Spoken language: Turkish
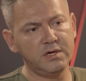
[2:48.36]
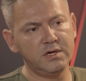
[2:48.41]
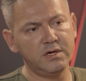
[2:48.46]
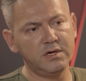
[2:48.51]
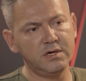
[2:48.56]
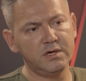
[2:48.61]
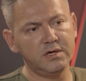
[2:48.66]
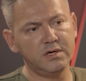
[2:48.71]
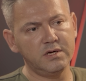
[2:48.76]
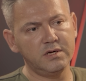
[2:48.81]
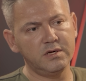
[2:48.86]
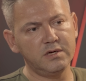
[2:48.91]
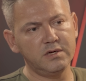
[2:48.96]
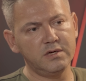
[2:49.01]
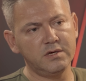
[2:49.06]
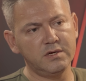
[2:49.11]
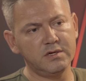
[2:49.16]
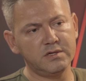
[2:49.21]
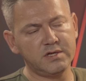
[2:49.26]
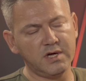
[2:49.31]

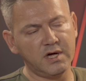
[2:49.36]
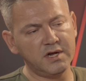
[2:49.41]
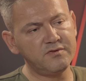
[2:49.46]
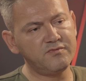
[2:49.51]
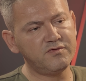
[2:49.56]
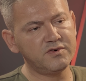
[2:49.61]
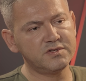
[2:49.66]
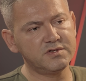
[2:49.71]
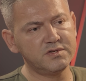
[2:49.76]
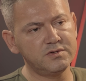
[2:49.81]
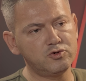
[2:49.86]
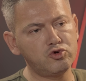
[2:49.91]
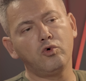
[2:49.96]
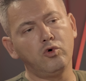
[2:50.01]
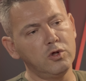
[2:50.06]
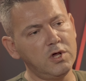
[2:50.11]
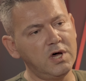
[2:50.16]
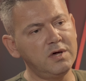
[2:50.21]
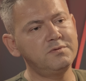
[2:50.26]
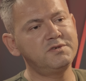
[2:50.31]
e, Terrifat'ın
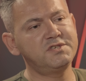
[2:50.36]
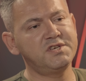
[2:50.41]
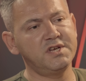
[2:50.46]
kolay bir